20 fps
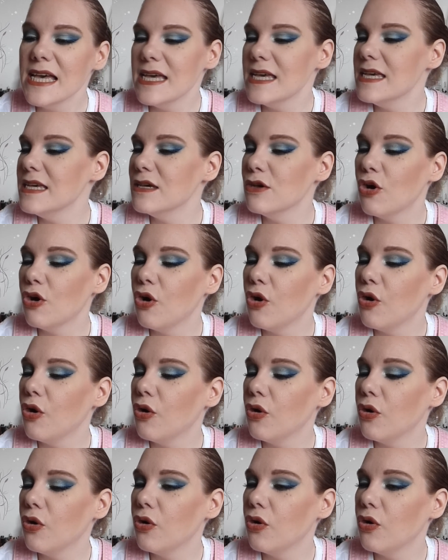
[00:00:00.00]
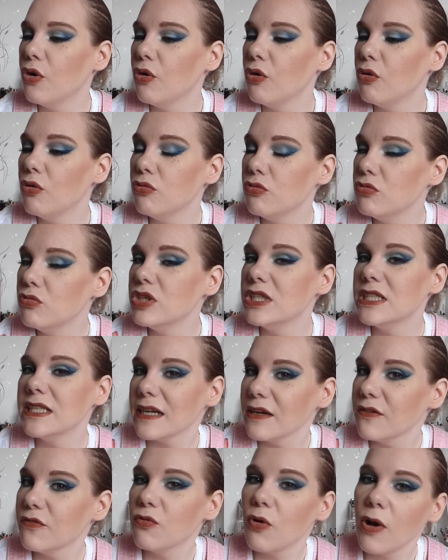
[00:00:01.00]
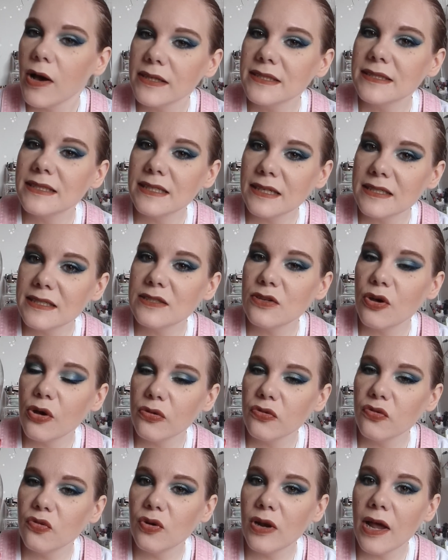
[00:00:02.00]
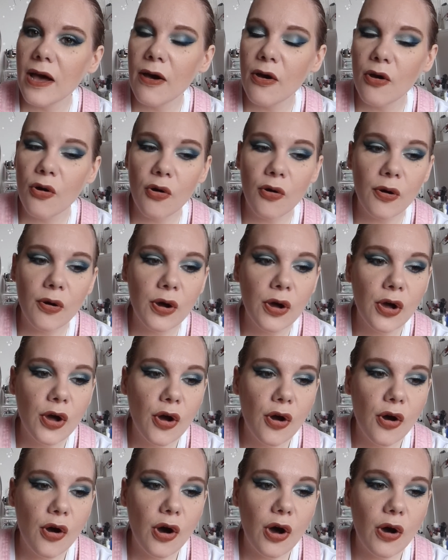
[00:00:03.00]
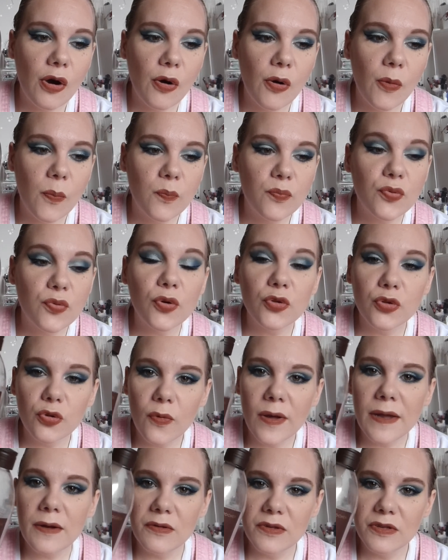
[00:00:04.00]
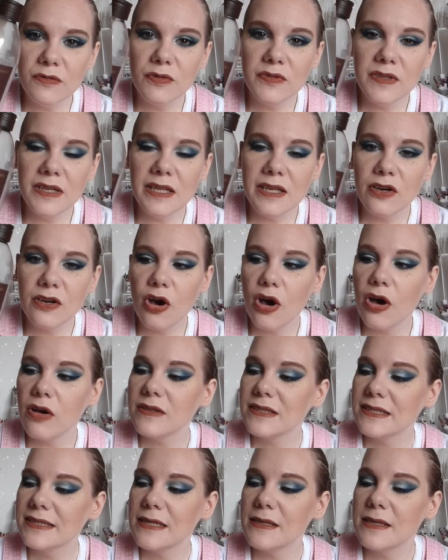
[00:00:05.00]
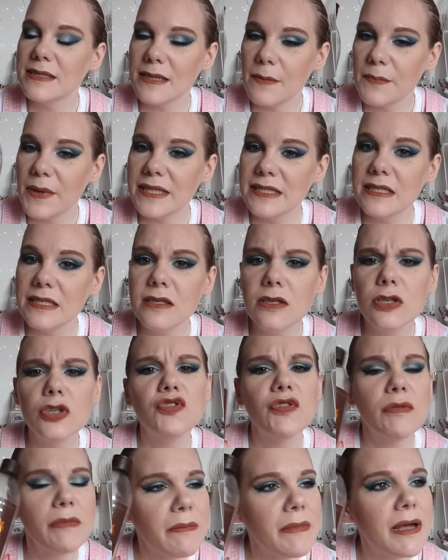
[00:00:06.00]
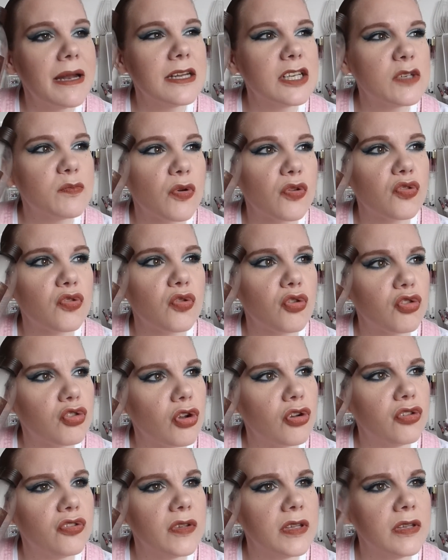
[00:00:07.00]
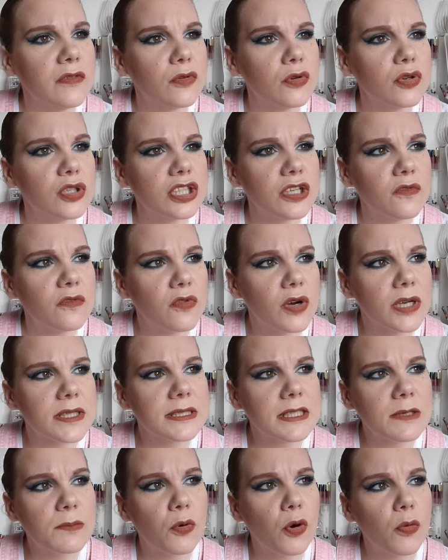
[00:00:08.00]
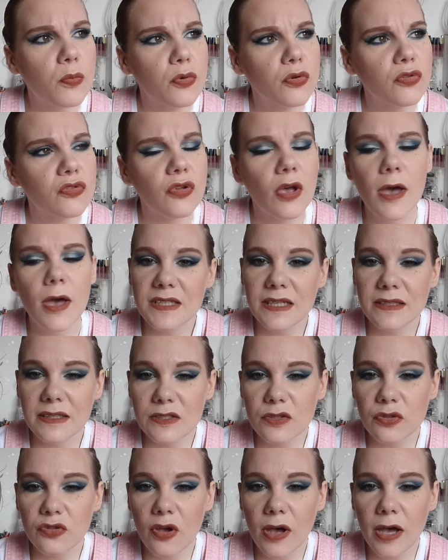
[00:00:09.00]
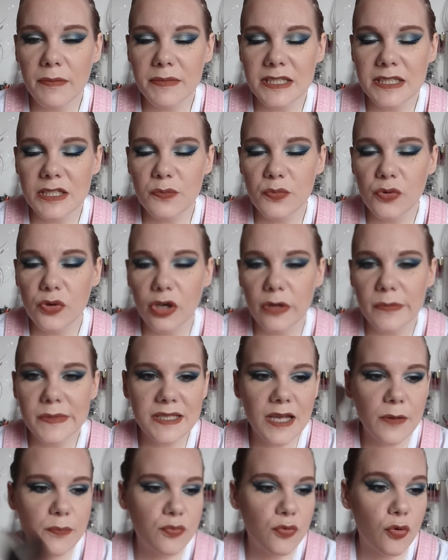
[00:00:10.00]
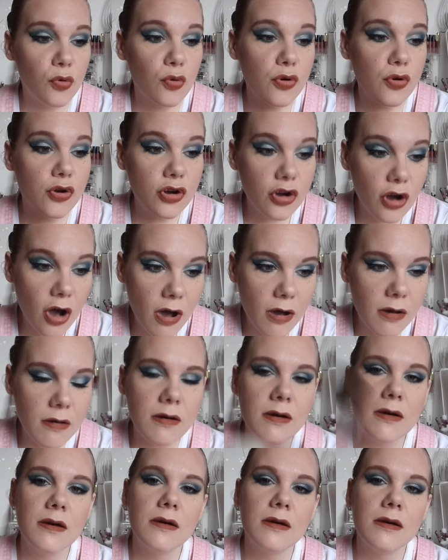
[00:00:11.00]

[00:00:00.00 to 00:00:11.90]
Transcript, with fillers: Et euh, j'irai voir ce qui ressortent là euh, euh, pour Noël au niveau des décors. C'est sympathique. Et je vais même aller, je pense, au solde Yves Rocher voir ce qu'il propose. C'est des odeurs un petit peu comme ça pour le corps.